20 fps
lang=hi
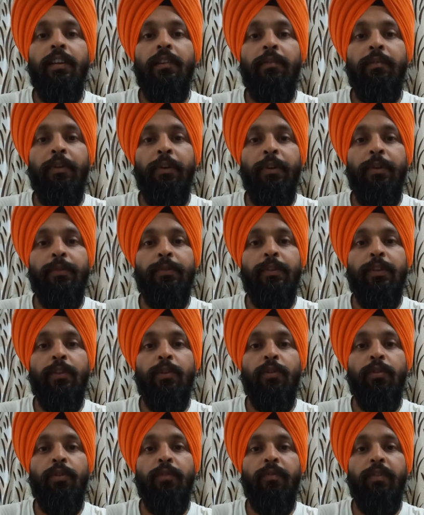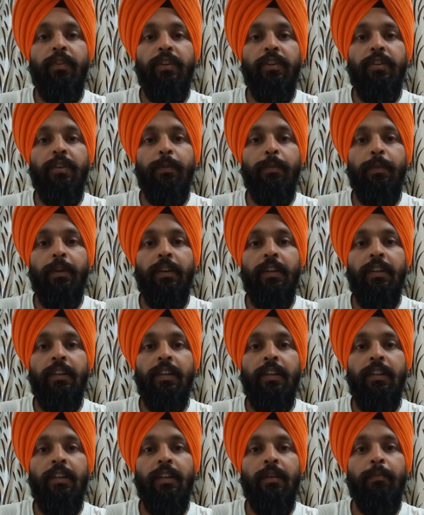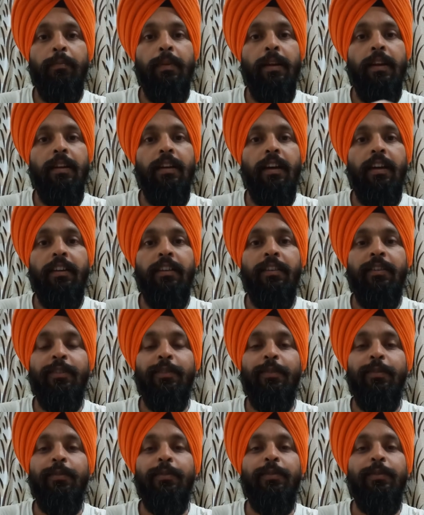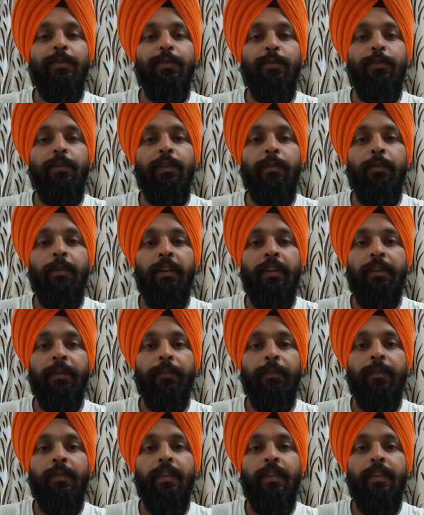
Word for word: वीडियोस की नोटिफिकेशन पाने के लिए बेल आइकन को ज़रूर दबाना